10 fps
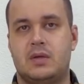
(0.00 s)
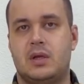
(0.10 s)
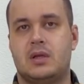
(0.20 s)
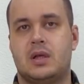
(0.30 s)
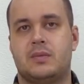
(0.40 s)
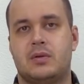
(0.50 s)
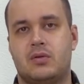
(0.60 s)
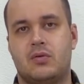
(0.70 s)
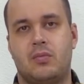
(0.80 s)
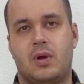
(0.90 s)
или там на
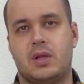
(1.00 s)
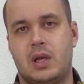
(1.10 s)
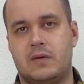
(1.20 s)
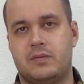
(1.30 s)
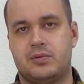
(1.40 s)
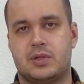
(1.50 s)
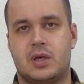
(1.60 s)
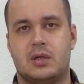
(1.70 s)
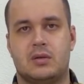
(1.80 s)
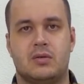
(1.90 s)
другом канале
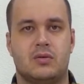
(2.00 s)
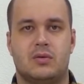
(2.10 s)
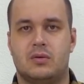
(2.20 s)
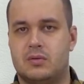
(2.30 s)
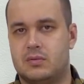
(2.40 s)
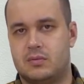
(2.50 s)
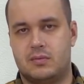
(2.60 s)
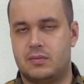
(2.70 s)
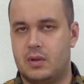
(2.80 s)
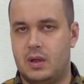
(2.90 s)
выпускать, но
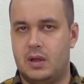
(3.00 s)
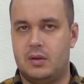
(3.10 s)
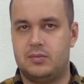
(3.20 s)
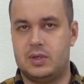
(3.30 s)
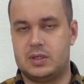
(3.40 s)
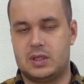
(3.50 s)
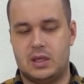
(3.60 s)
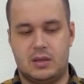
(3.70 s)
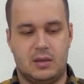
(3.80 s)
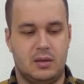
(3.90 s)
перестать
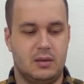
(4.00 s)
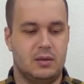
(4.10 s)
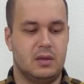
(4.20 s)
это делать.